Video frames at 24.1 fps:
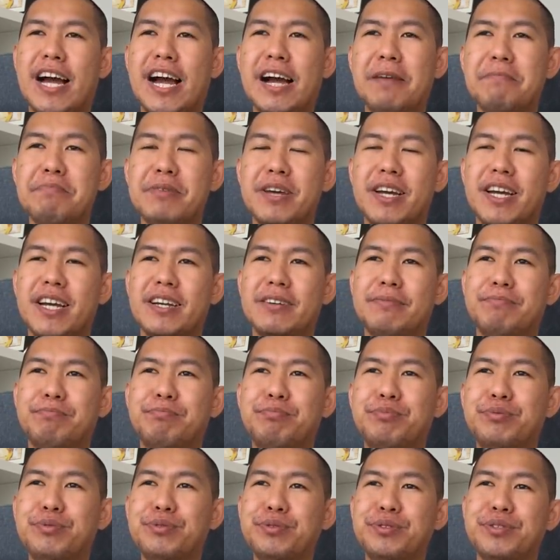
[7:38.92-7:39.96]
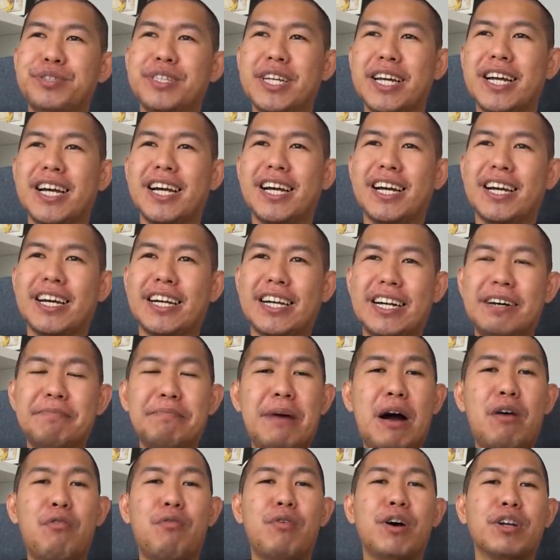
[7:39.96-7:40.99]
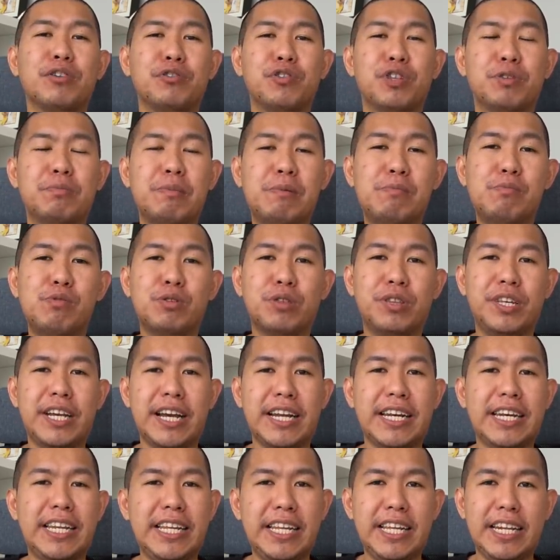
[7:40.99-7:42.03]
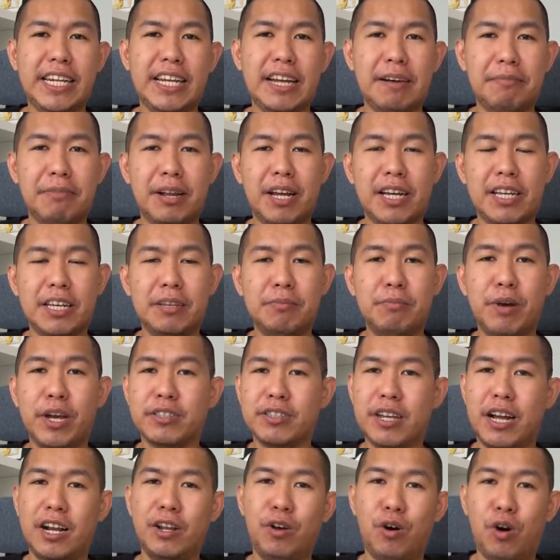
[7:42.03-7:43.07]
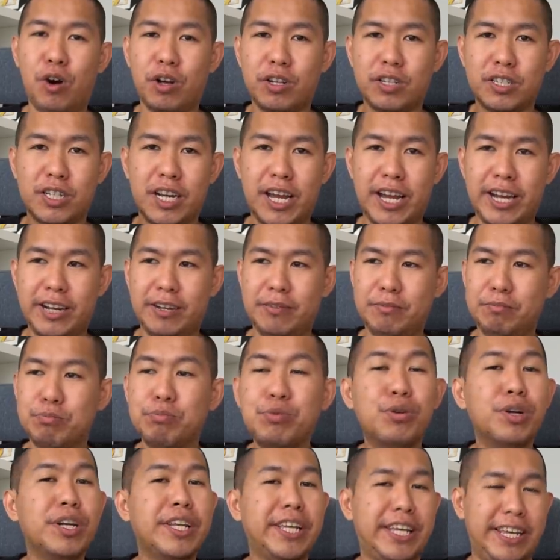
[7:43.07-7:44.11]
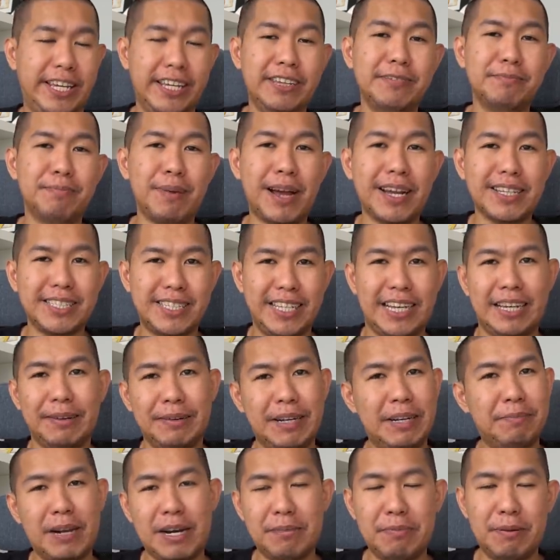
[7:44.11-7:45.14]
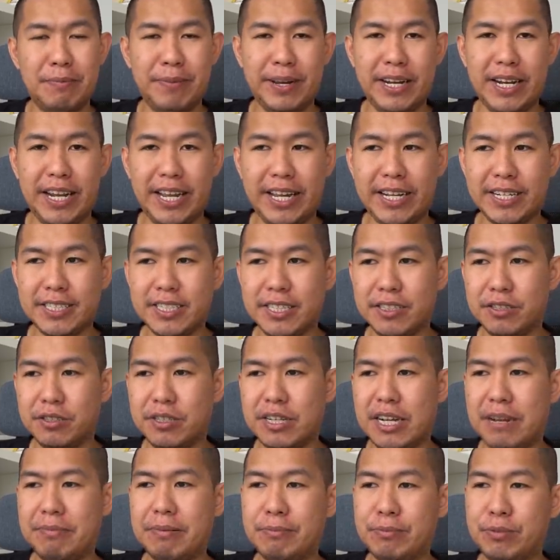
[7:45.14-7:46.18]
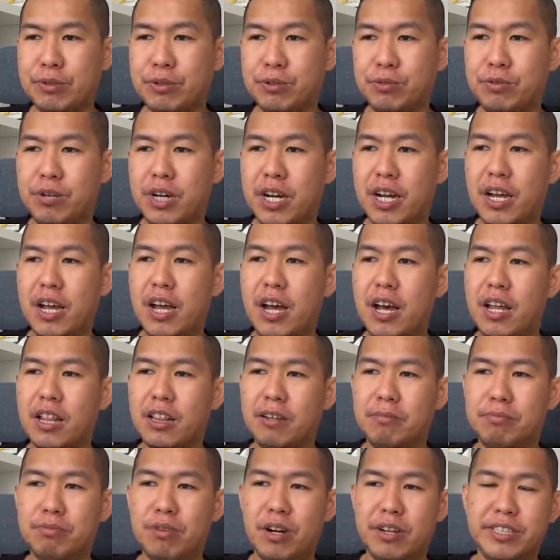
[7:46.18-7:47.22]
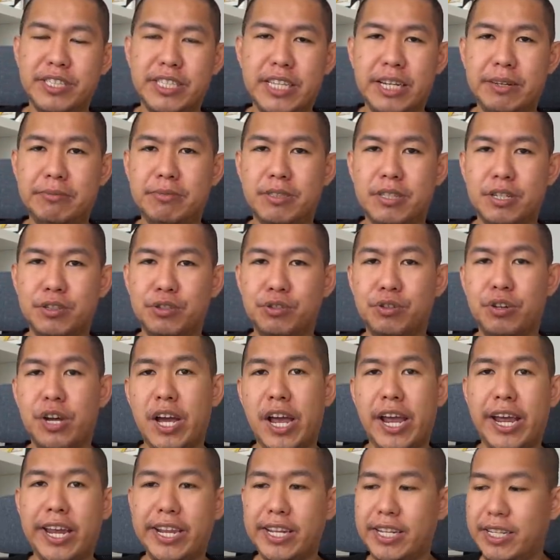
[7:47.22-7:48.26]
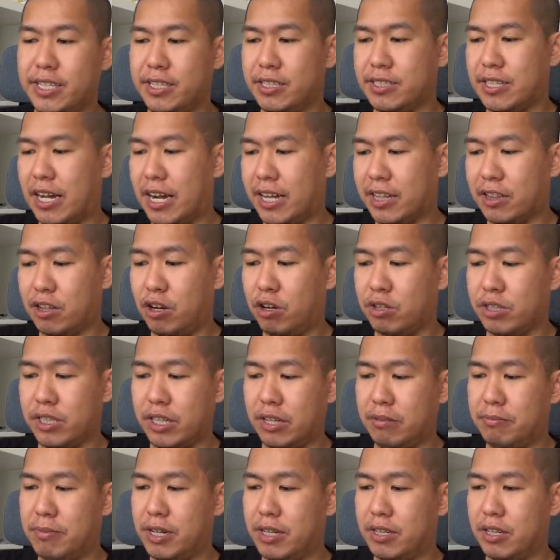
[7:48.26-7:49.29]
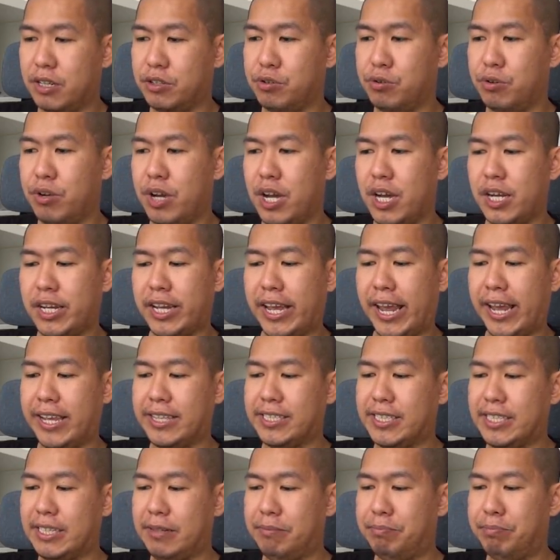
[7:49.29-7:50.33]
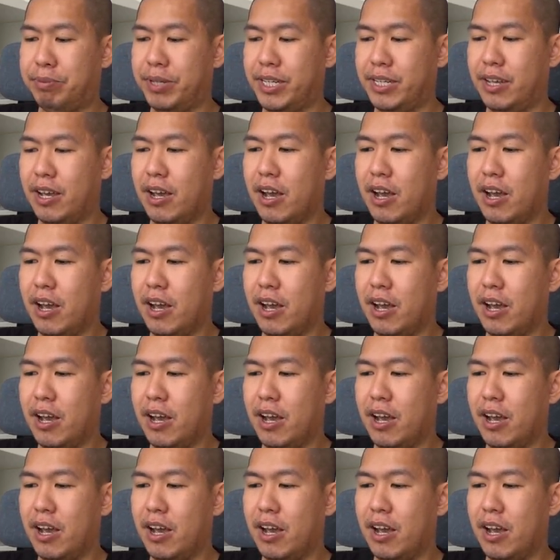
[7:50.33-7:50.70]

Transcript: apa ya punya kemauan untuk membuktikan diri apalagi banyak sekali online bullying pasti kepada para pemain Lakers itu kenapa menurut gue LeBron James dan juga AD sangat locked in banget dan juga KCP.